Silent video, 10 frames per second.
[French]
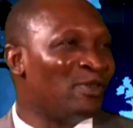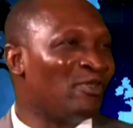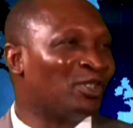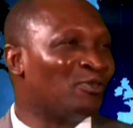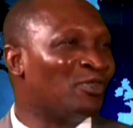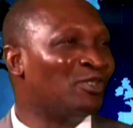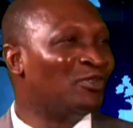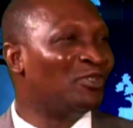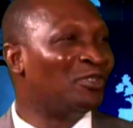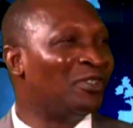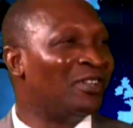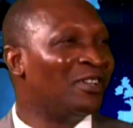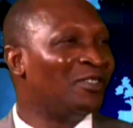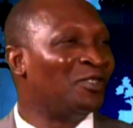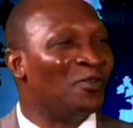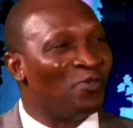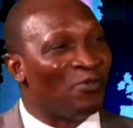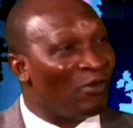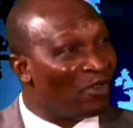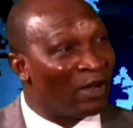votre point de vue. Je ne peux
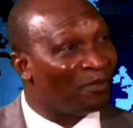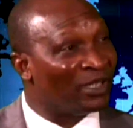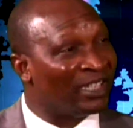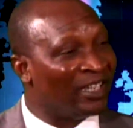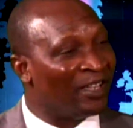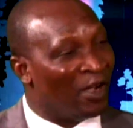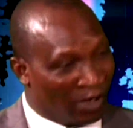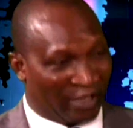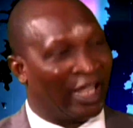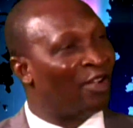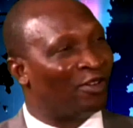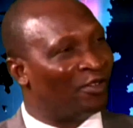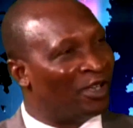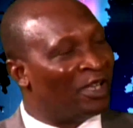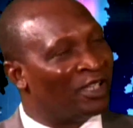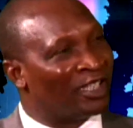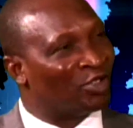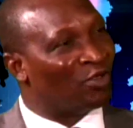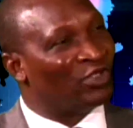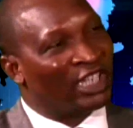pas vous l'empêcher. D'ailleurs, c'est ce
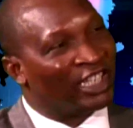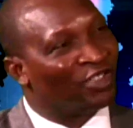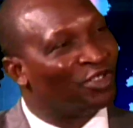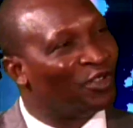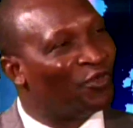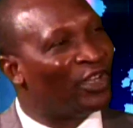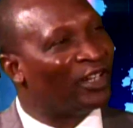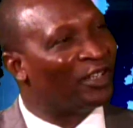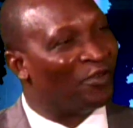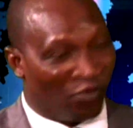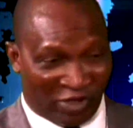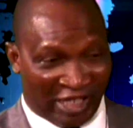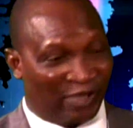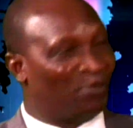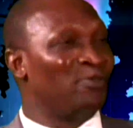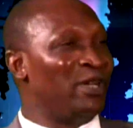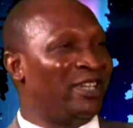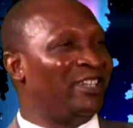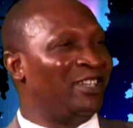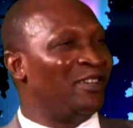que vous êtes en train de faire. Vous exprimez
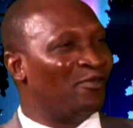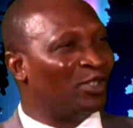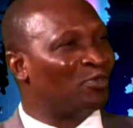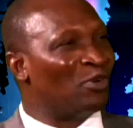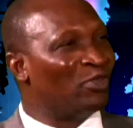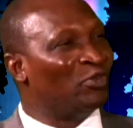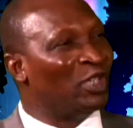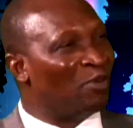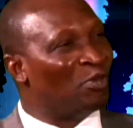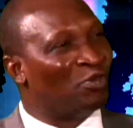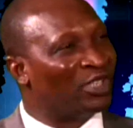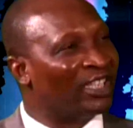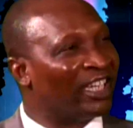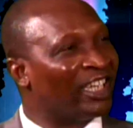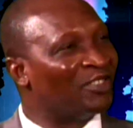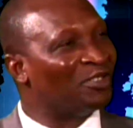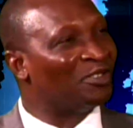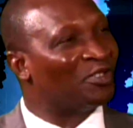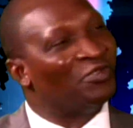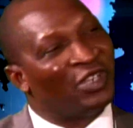votre point de vue en me posant des questions que vous